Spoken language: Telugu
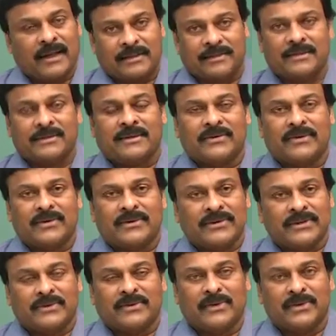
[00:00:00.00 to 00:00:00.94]
అంతవాడు
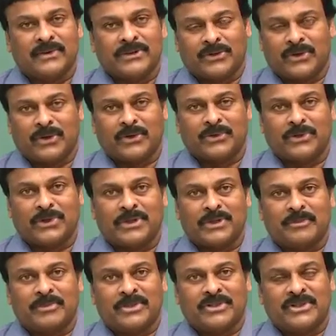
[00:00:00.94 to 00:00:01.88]
ఇంతవాడు ఇంతవాడు అవుతాడని
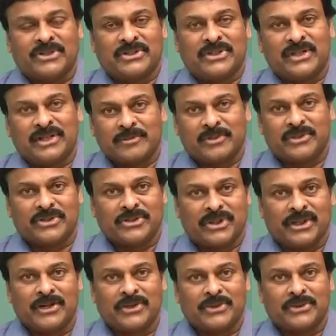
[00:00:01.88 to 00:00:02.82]
చెప్పేసి తండ్రి మించిన
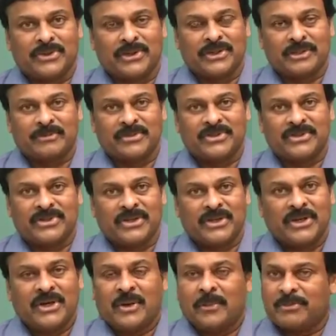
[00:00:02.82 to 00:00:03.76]
తనయుడు అవుతాడని చెప్పేసి
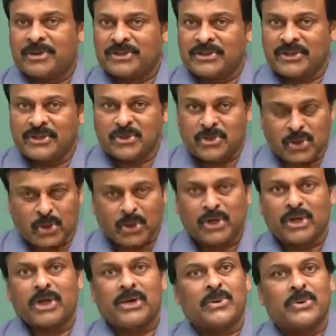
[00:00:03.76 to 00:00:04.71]
ప్రతి చోట
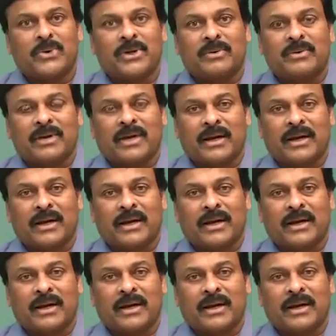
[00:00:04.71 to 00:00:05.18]
అంటుండేవాడు